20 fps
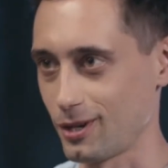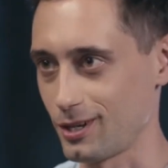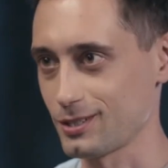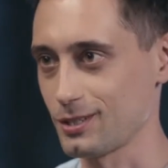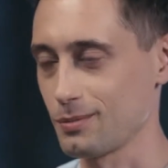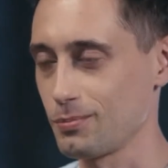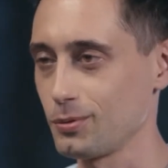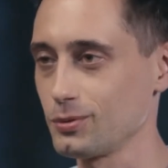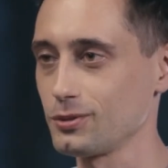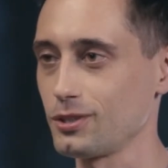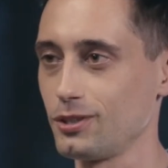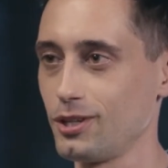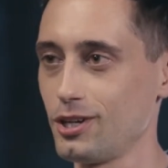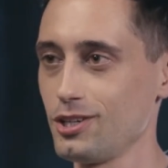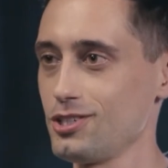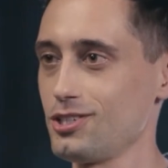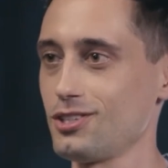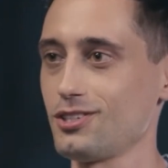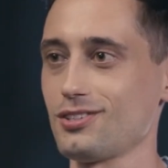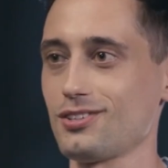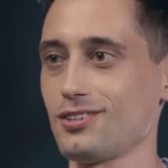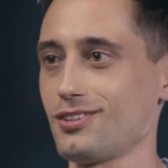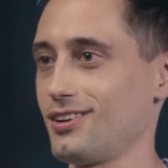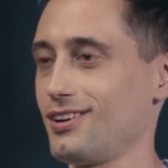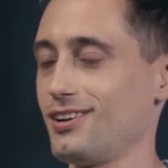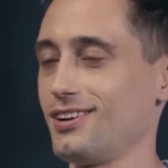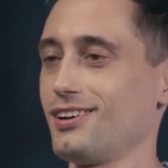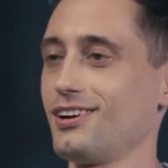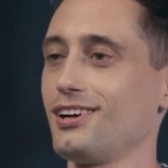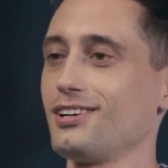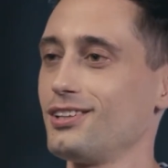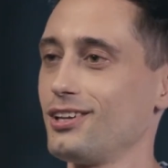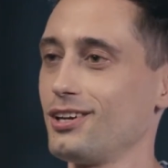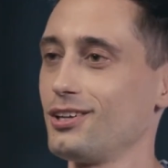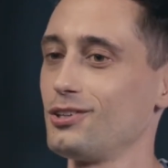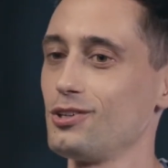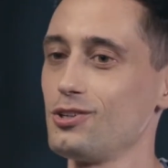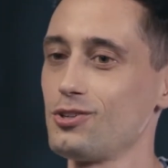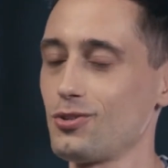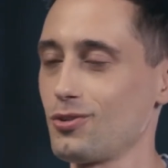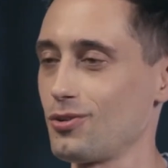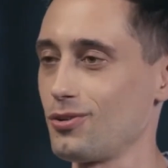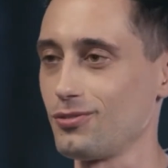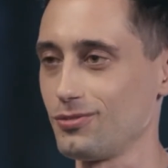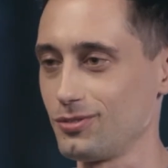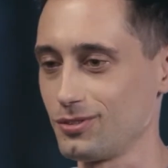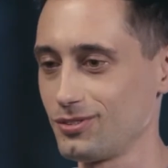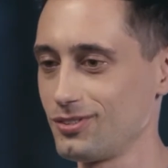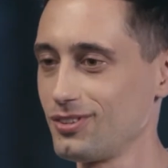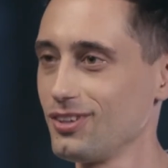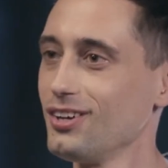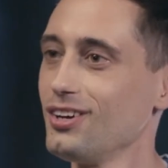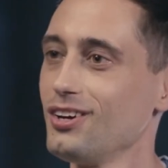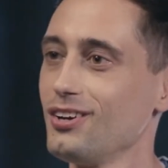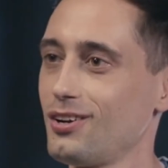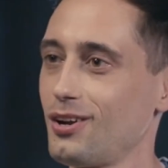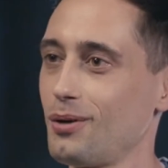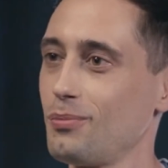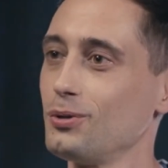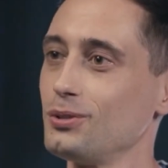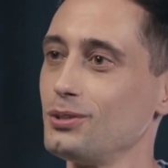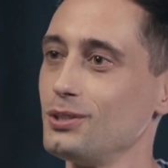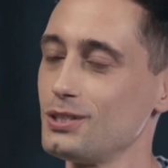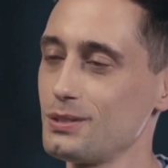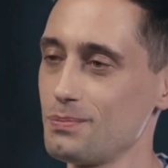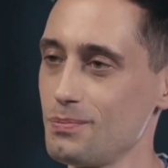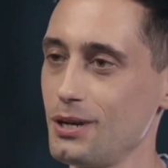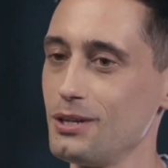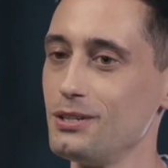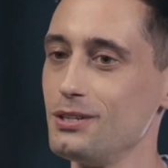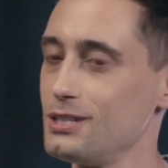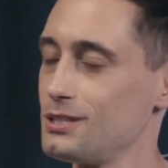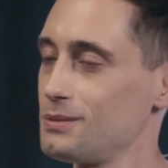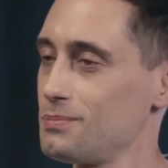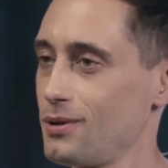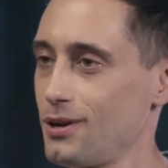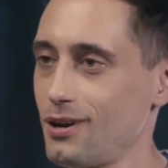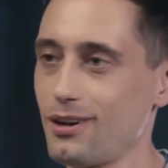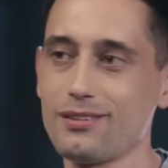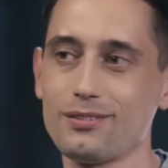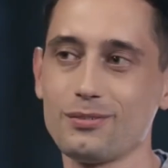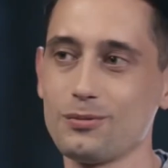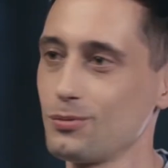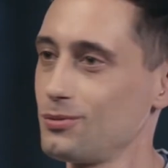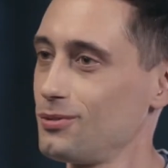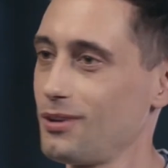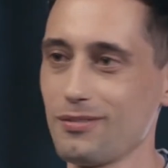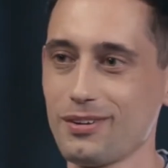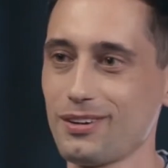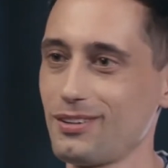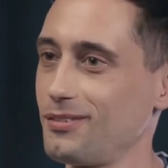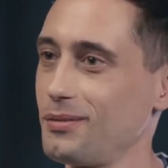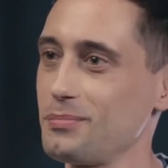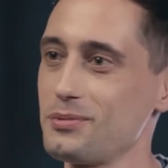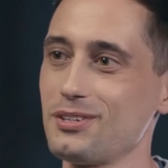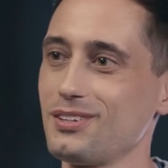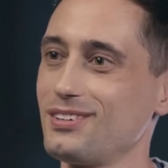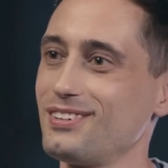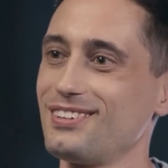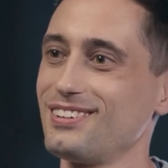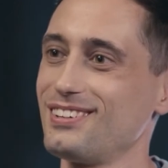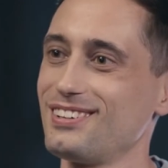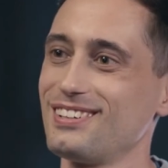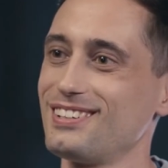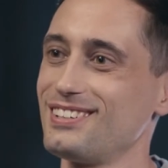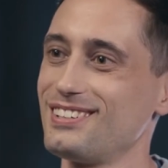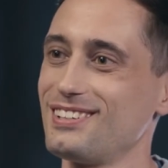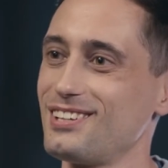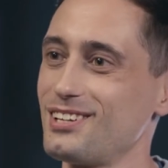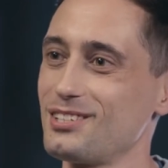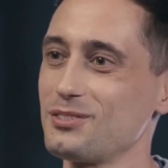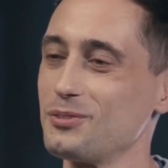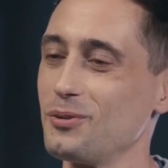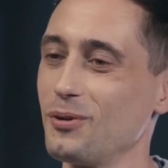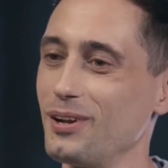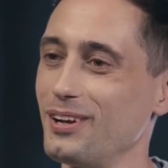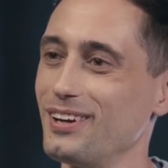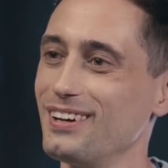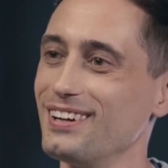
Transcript: разный пол задач, а когда это еще вот, работа и с медиа, и с пиар, тут, наверное, вообще ну, ну, раздолье?